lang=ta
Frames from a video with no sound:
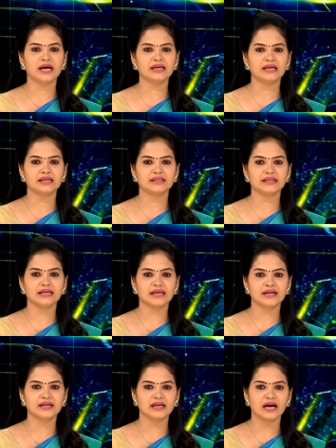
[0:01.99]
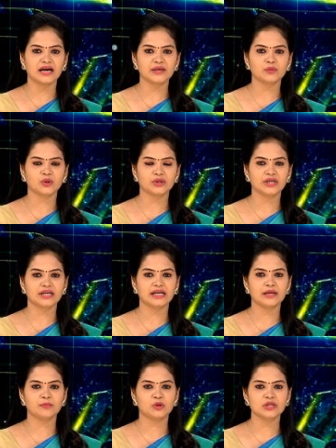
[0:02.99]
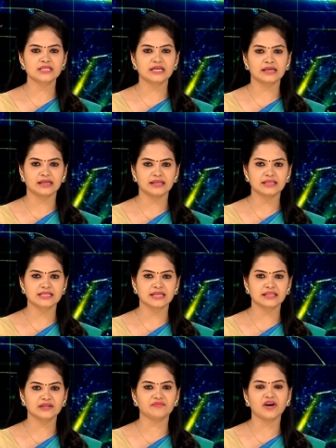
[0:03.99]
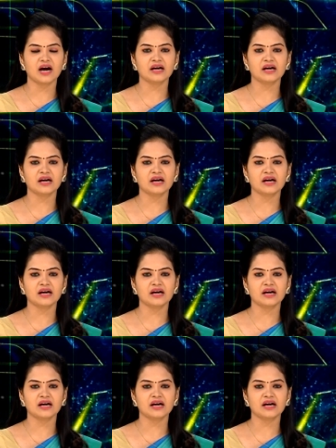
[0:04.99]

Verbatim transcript: மண் கடத்திய இரண்டு லாரி ஓட்டுநர்களை போலீசார் கைது செய்து